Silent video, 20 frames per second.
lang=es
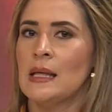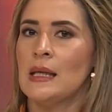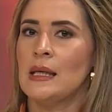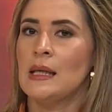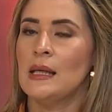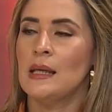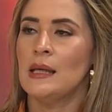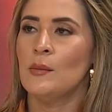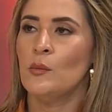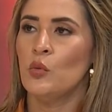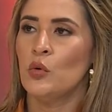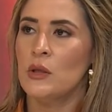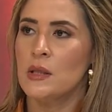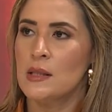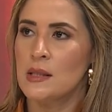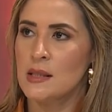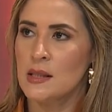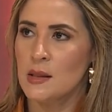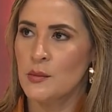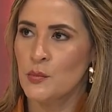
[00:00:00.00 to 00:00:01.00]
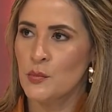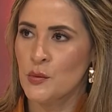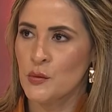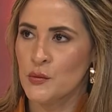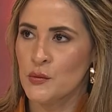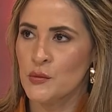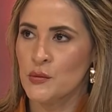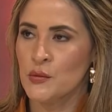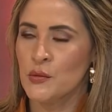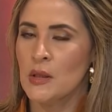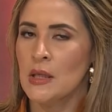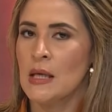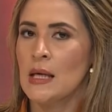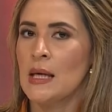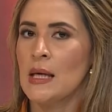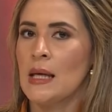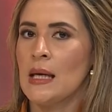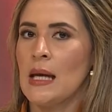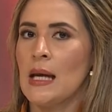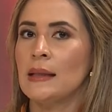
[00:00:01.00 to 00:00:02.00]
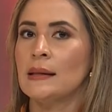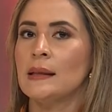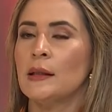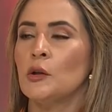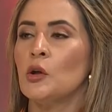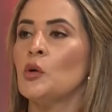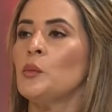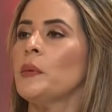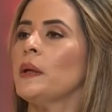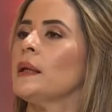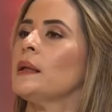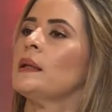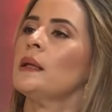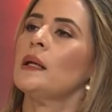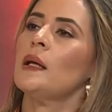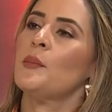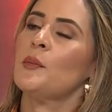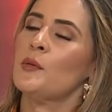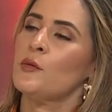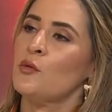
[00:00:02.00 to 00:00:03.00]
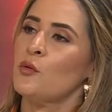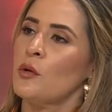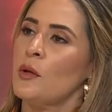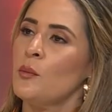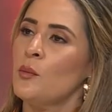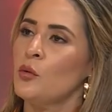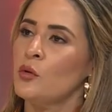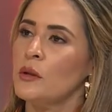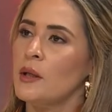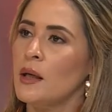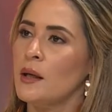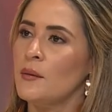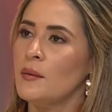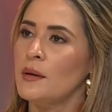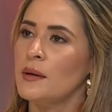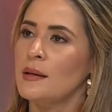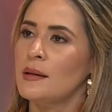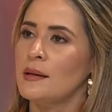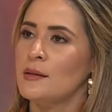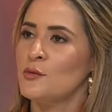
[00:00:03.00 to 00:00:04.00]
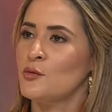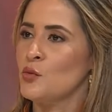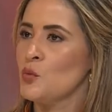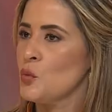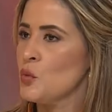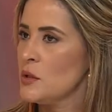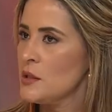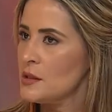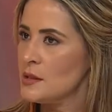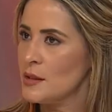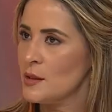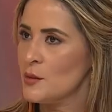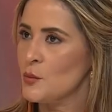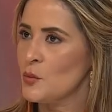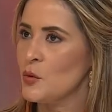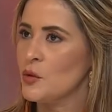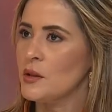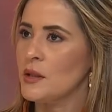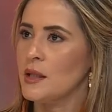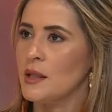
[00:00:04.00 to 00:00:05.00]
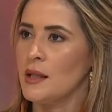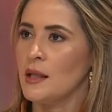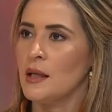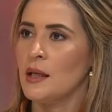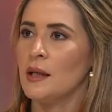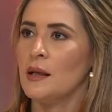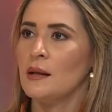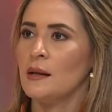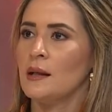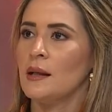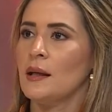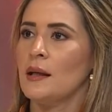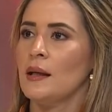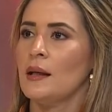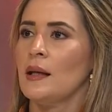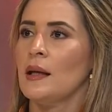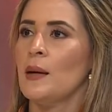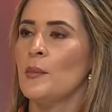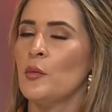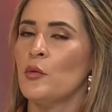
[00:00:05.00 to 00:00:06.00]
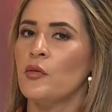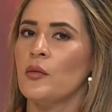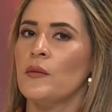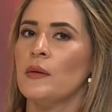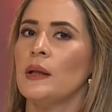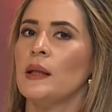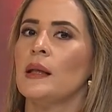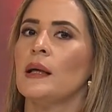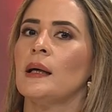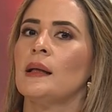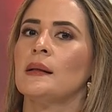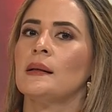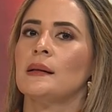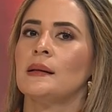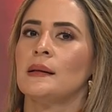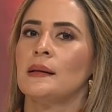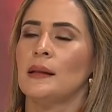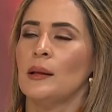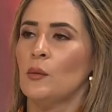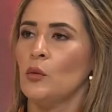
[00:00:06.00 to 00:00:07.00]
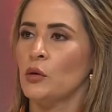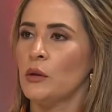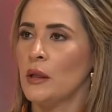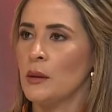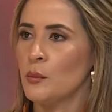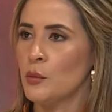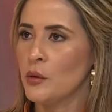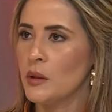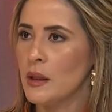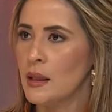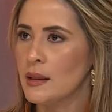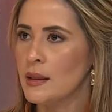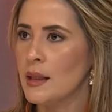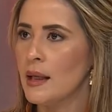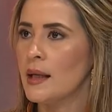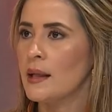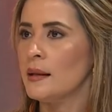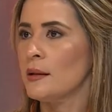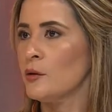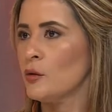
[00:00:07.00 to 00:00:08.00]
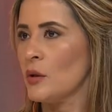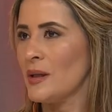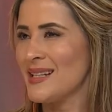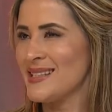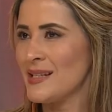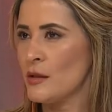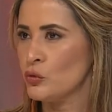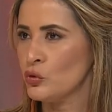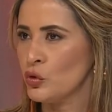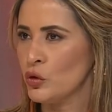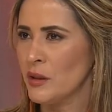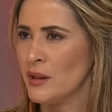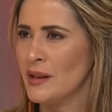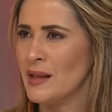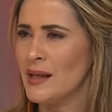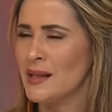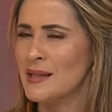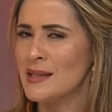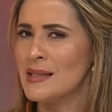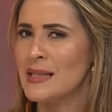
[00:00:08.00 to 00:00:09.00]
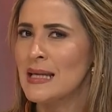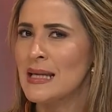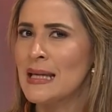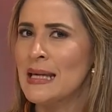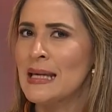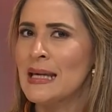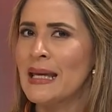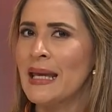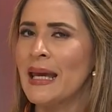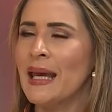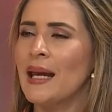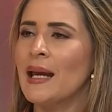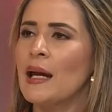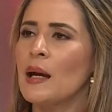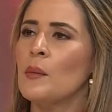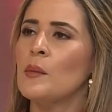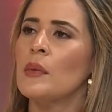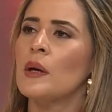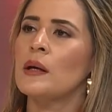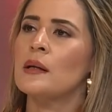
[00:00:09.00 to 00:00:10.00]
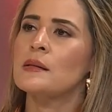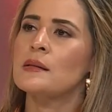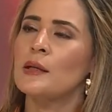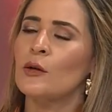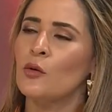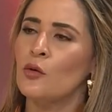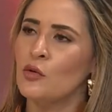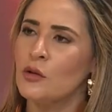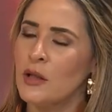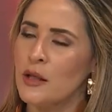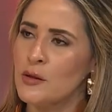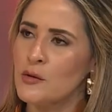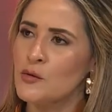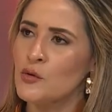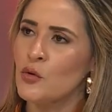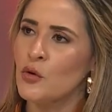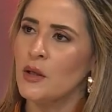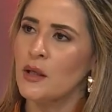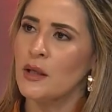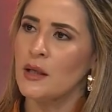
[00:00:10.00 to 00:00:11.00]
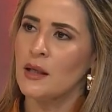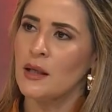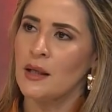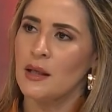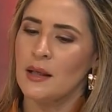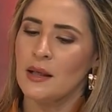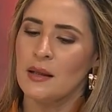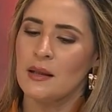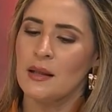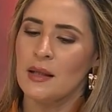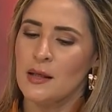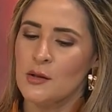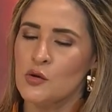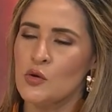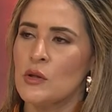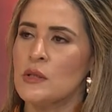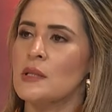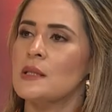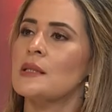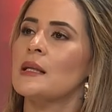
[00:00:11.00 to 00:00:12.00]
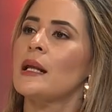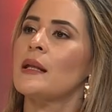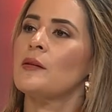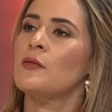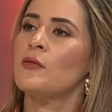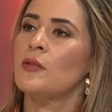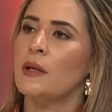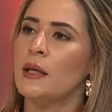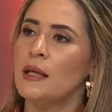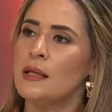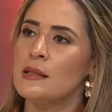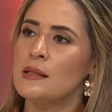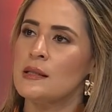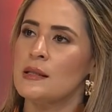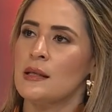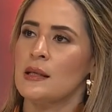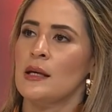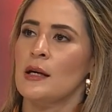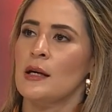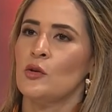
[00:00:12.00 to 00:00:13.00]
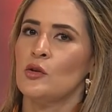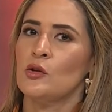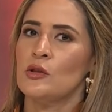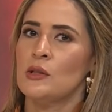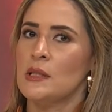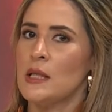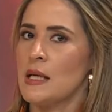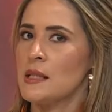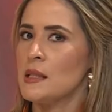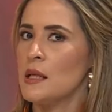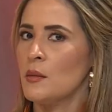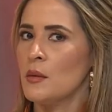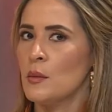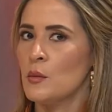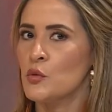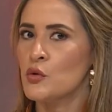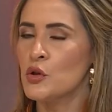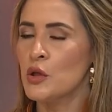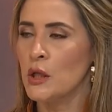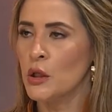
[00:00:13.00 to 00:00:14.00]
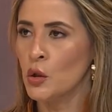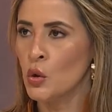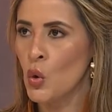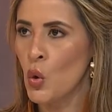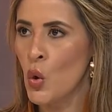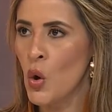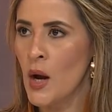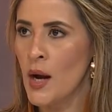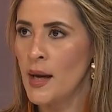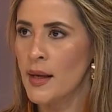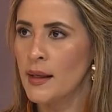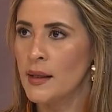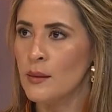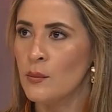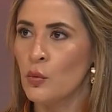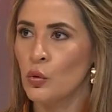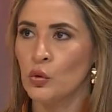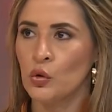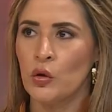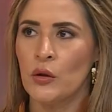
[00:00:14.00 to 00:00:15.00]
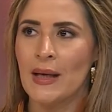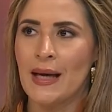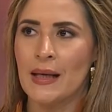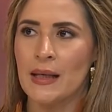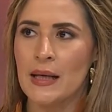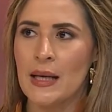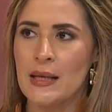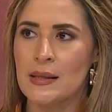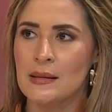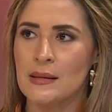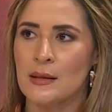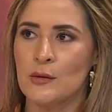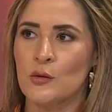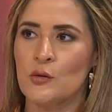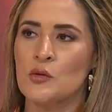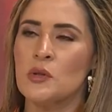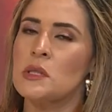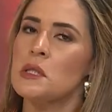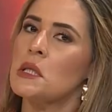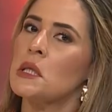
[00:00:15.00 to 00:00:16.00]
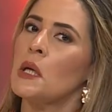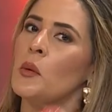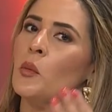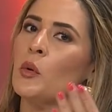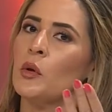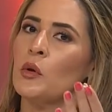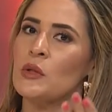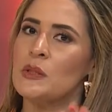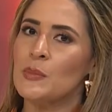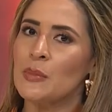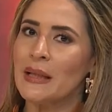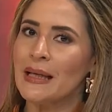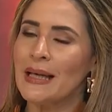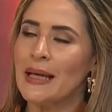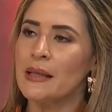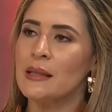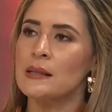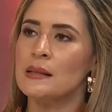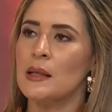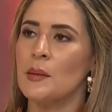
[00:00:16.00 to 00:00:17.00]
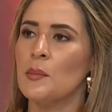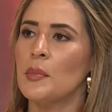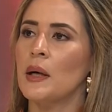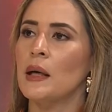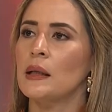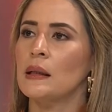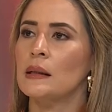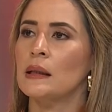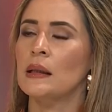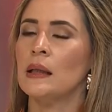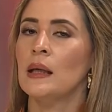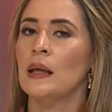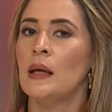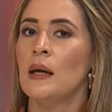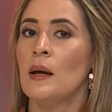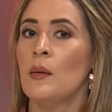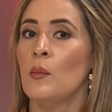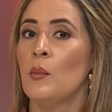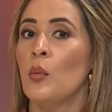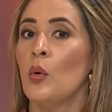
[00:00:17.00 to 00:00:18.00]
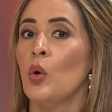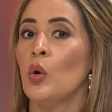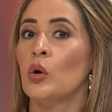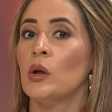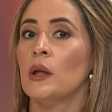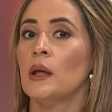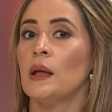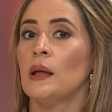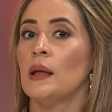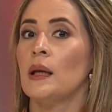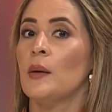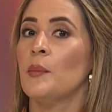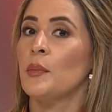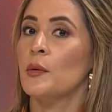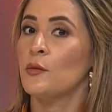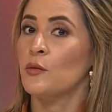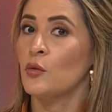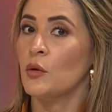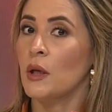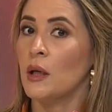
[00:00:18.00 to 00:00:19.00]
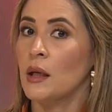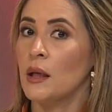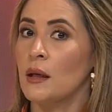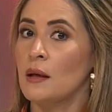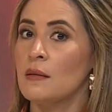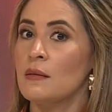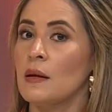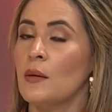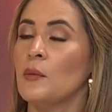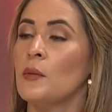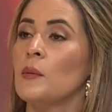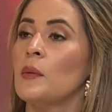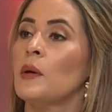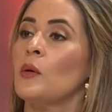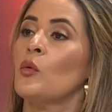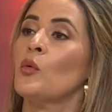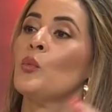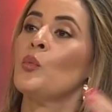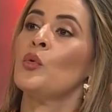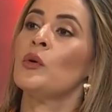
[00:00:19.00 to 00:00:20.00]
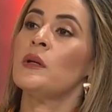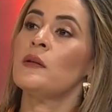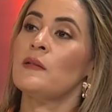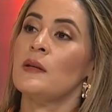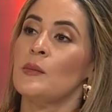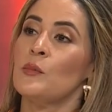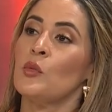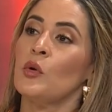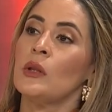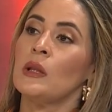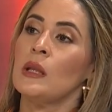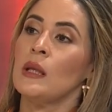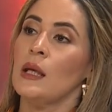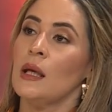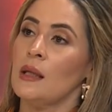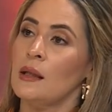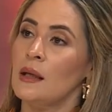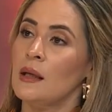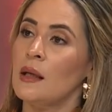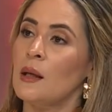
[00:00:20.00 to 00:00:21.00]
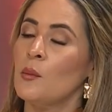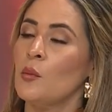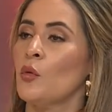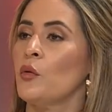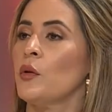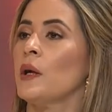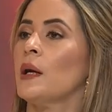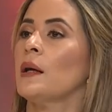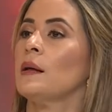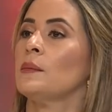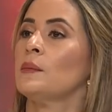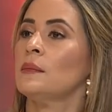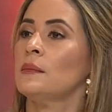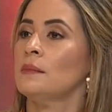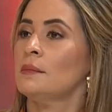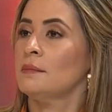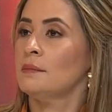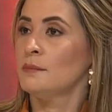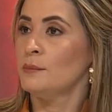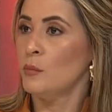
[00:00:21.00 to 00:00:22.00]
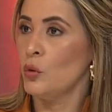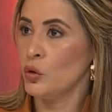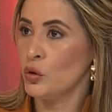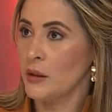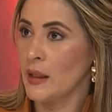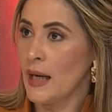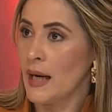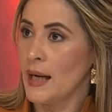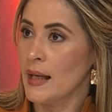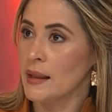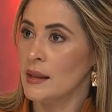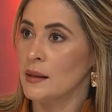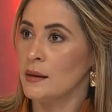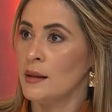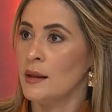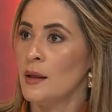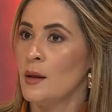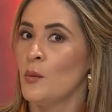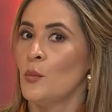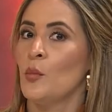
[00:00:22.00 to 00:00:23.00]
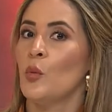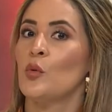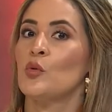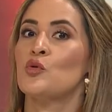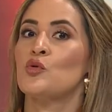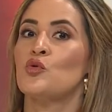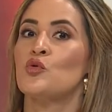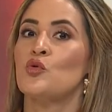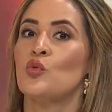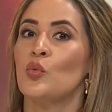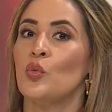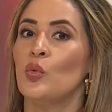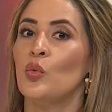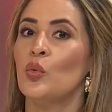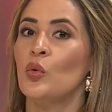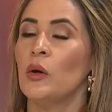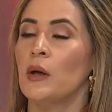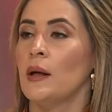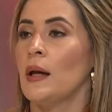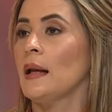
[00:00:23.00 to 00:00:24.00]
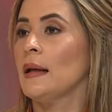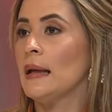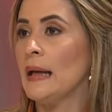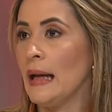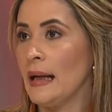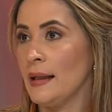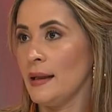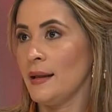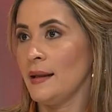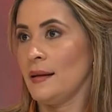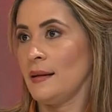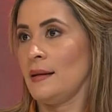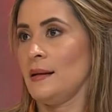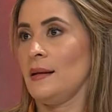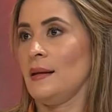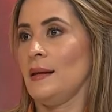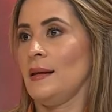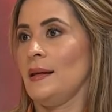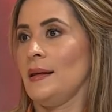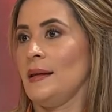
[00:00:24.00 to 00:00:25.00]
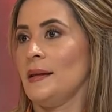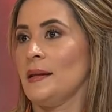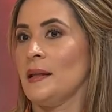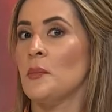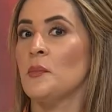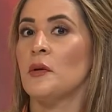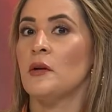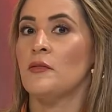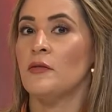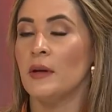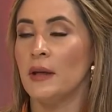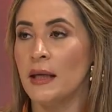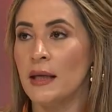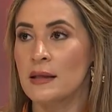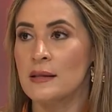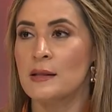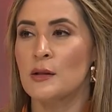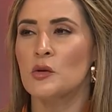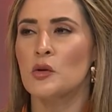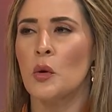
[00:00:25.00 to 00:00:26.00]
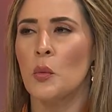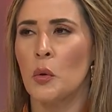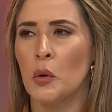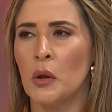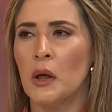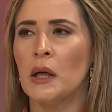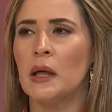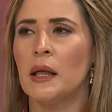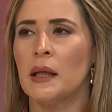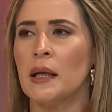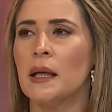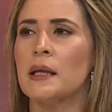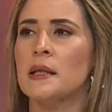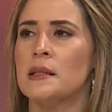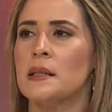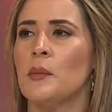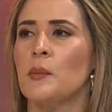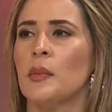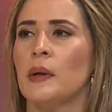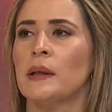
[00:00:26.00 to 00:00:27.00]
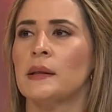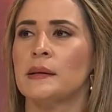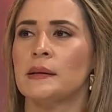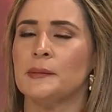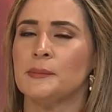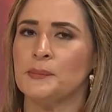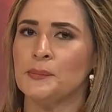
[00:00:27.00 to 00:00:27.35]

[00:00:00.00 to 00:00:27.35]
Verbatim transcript: y municipios. Anteriormente las personas votaban en su municipio y tenían eh, la posibilidad de votar por el alcalde y todas las autoridades. ¿Qué cambia en este contexto que eh, de hecho hace la diferencia? Ya sabemos que no hay voto de arrastre, entonces sería bueno explicar esta parte porque las personas que quizás viven en un municipio entienden que podrán votar por su eh, alcalde eh, de preferencia. Entonces bueno aclarar esa parte.